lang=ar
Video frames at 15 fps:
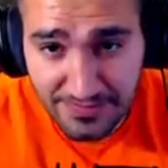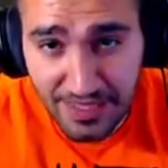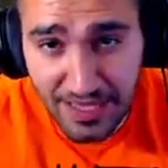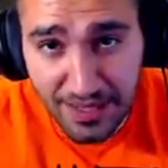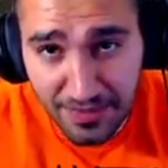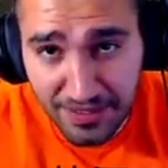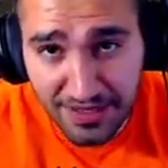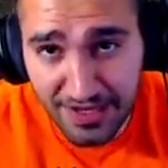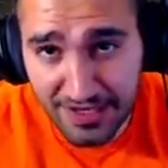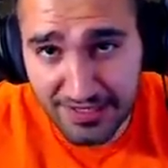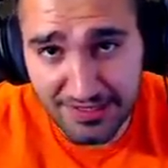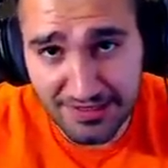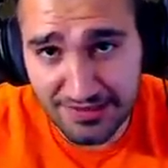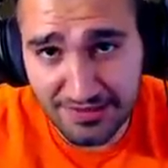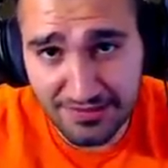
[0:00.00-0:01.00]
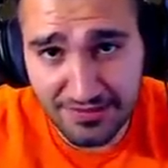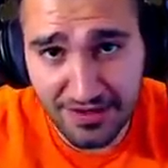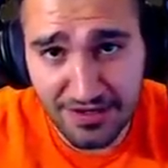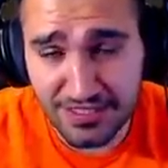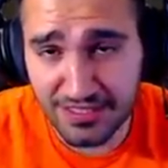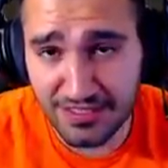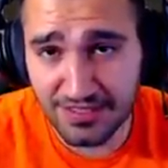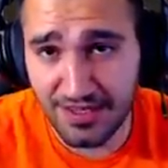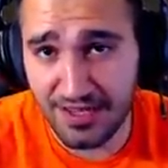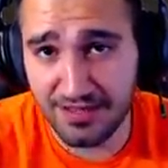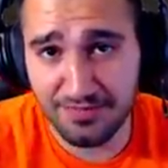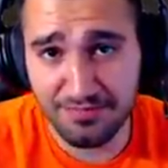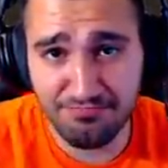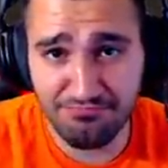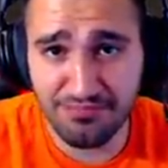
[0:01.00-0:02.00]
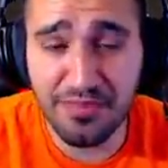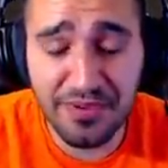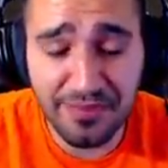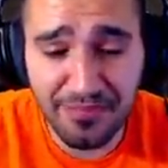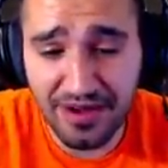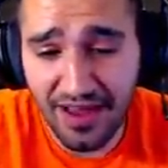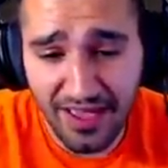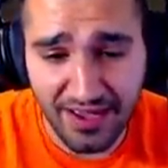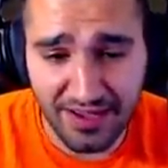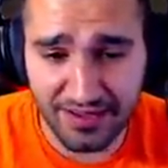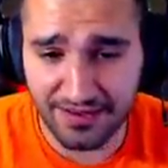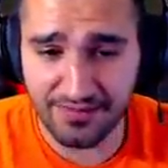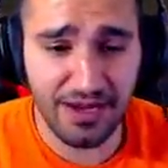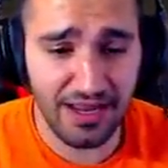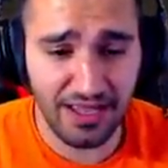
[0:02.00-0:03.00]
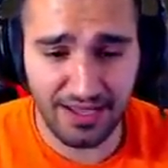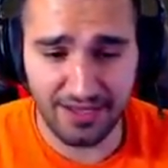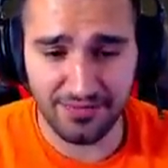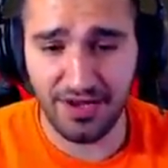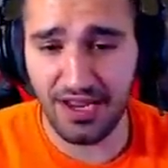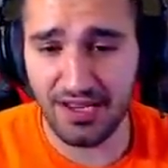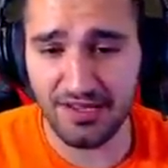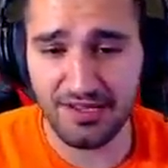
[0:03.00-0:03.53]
دائما يعني كل شيء يعني بالاخر بالاخر راح